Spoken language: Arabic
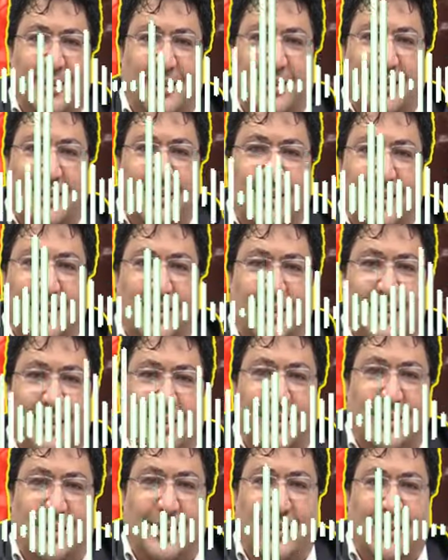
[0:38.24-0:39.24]
كان ضيق في
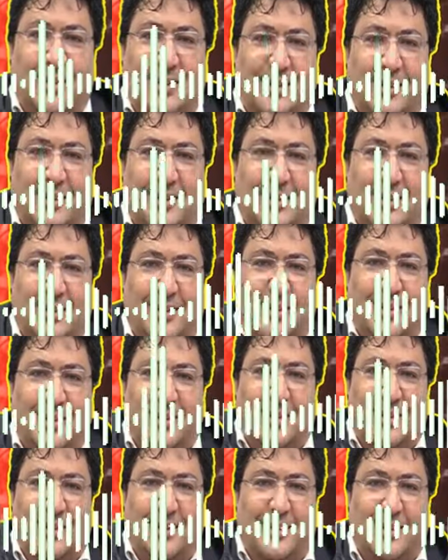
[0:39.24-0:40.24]
الصدر ديالو ومتبعه
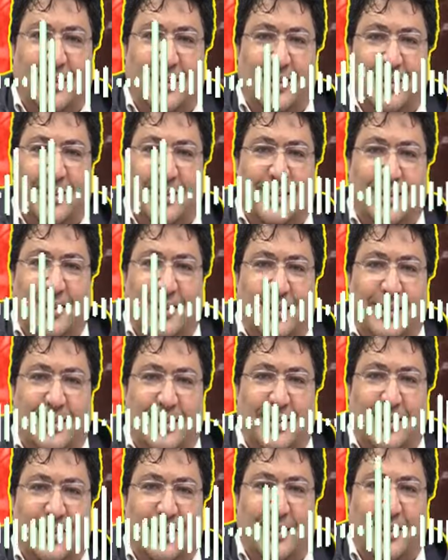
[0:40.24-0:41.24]
ديال ديال الرقي ولكن
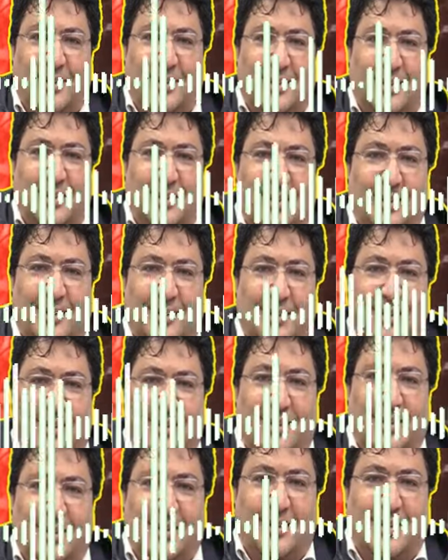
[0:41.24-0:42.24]
غاليه عليا شويه
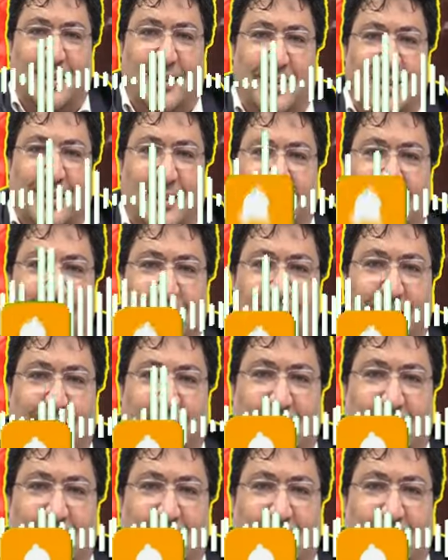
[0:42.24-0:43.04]
ماشي